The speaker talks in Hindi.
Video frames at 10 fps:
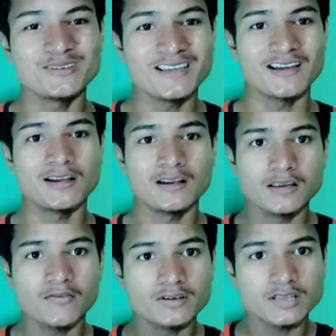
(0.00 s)
मूवी है
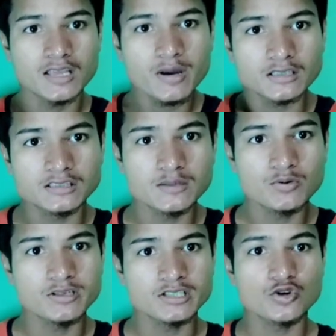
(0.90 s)
या फिर सही में अच्छी
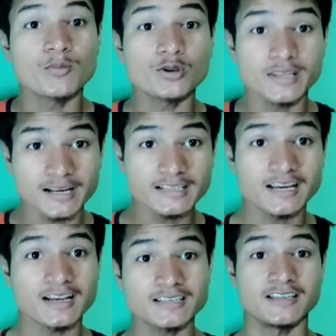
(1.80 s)
मूवी है जिसको हमको देखने
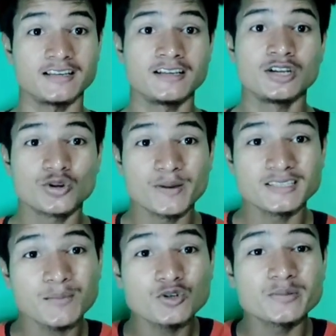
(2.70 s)
जाना चाहिए तो
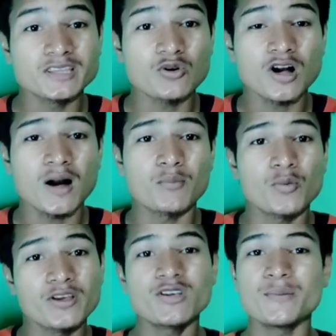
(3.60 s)
मैं सब कुछ बताऊंगा
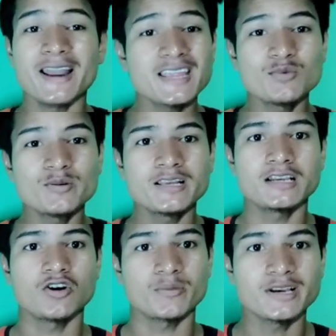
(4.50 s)
आपको क्योंकि मैंने ये मूवी
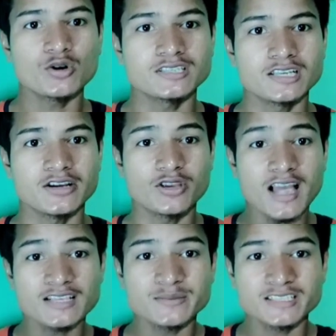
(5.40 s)
देख ली और मेरे को अच्छी लगी
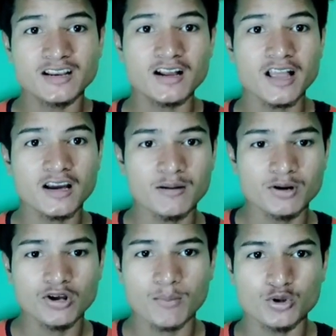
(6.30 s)
क्या इसमें अच्छा लगा क्या खराब
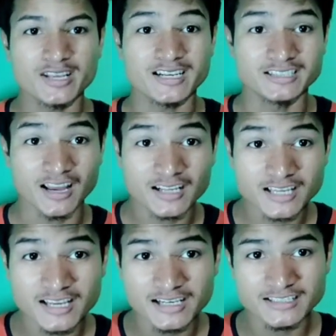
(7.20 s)
लगा और आपको देखने जाना
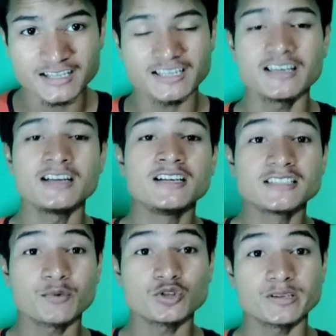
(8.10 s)
चाहिए कि नहीं जाना
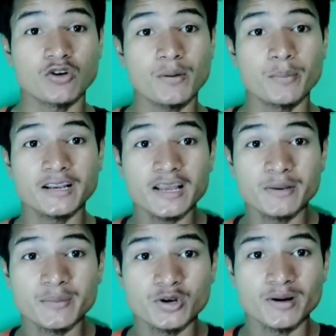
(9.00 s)
चाहिए सब कुछ बताऊंगा बने रहे
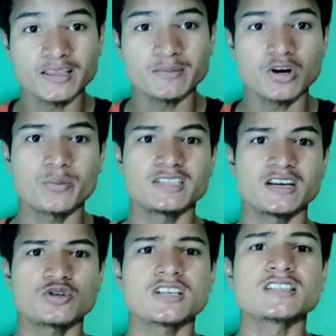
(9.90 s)
मेरे वीडियो में अंतिम तक और मेरे
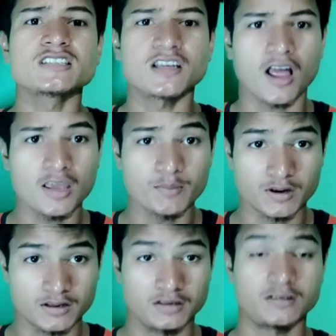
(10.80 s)
चैनल को सब्सक्राइब
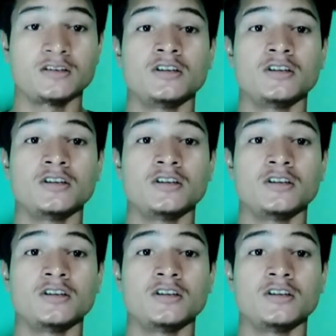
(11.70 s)
कर दें